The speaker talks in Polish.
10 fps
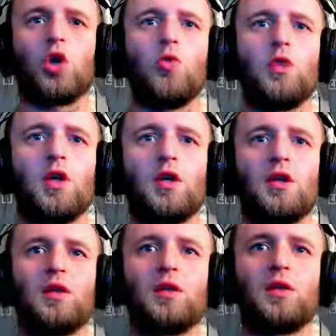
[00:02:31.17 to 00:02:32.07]
tych Czołg? trzech
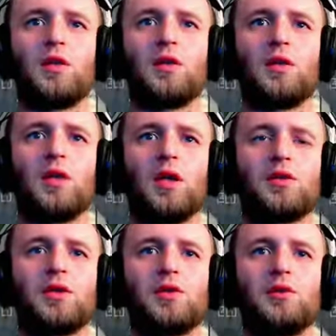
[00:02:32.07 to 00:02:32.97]
żołnierzy. A
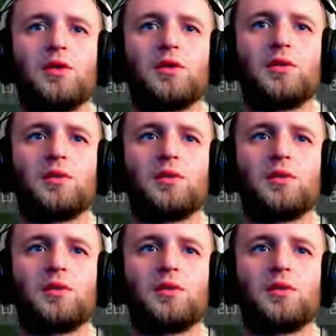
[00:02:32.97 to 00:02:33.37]
trzech żołnierzy,